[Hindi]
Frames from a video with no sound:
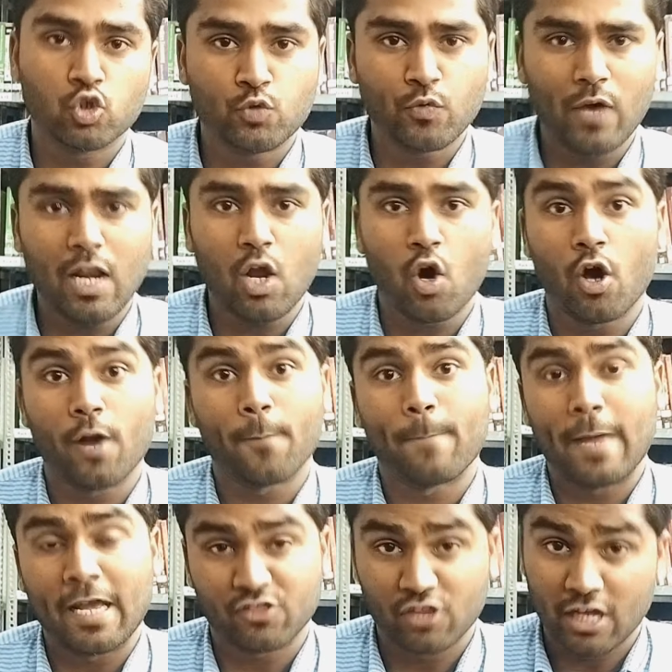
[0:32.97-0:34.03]
उज्जवल और
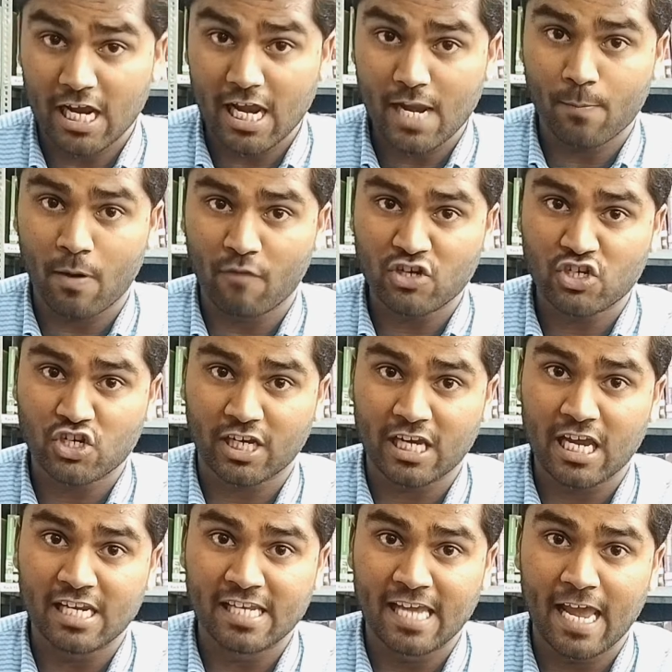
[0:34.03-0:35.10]
बेहतरीन भविष्य
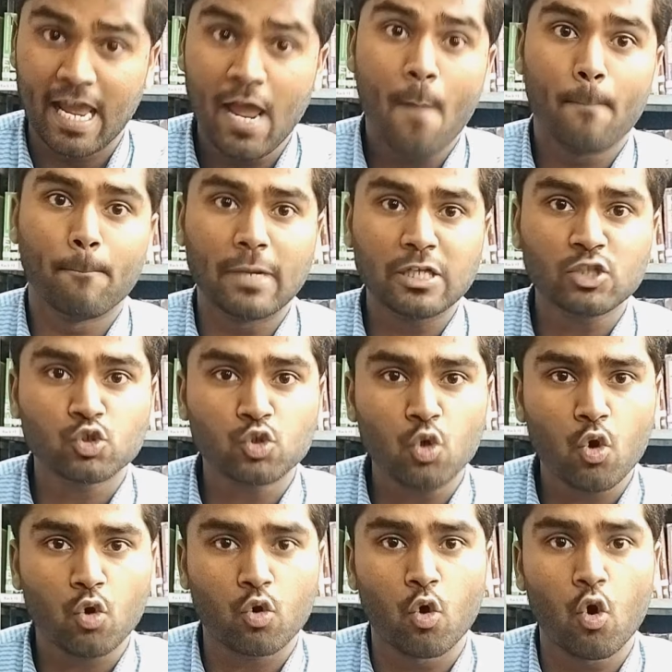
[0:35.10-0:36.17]
के लिए
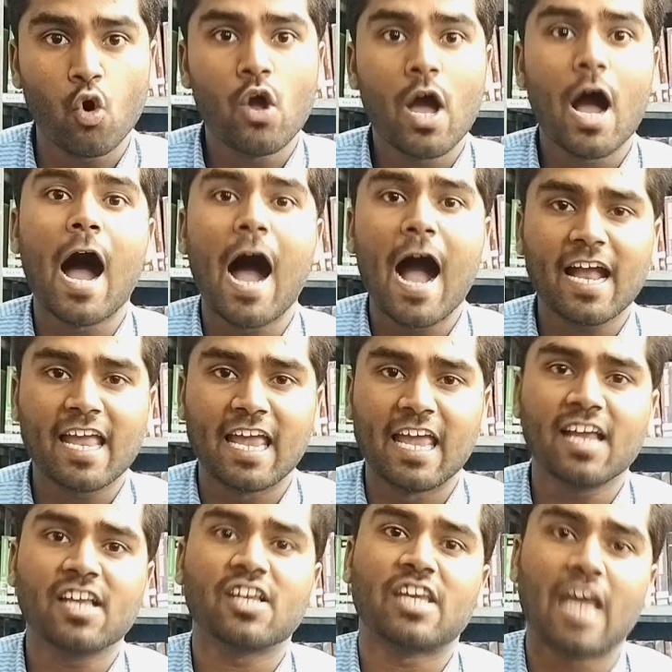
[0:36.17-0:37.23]
बच्चों को
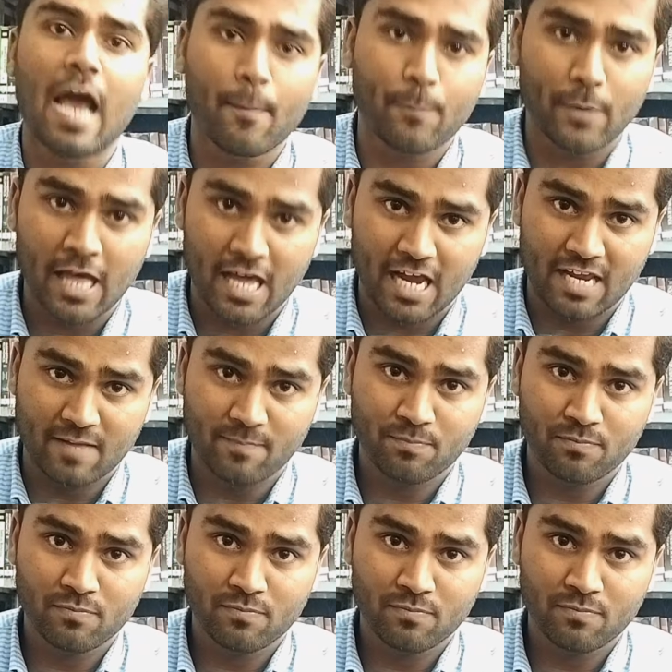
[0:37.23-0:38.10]
आगे क्या पढ़ाएं